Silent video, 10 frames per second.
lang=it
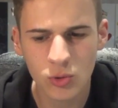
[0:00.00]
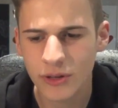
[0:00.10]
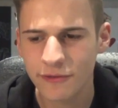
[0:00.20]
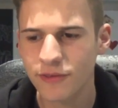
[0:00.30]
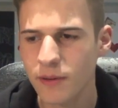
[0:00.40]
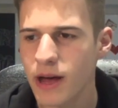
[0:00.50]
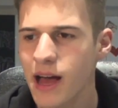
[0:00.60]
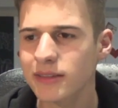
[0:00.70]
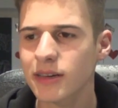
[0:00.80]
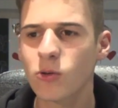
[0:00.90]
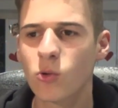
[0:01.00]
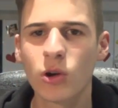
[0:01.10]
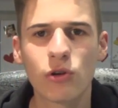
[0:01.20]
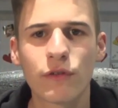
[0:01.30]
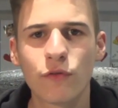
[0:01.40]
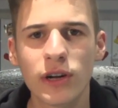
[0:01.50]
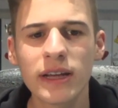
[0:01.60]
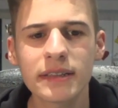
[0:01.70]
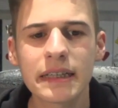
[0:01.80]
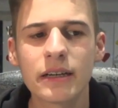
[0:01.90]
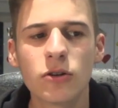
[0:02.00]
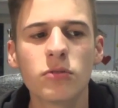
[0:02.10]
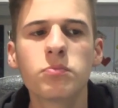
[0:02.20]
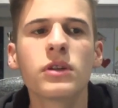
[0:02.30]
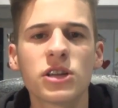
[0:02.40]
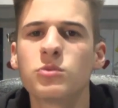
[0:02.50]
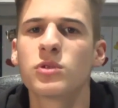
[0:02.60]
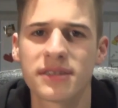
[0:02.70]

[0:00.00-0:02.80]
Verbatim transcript: un'infamata, un quello che volete oppure ci può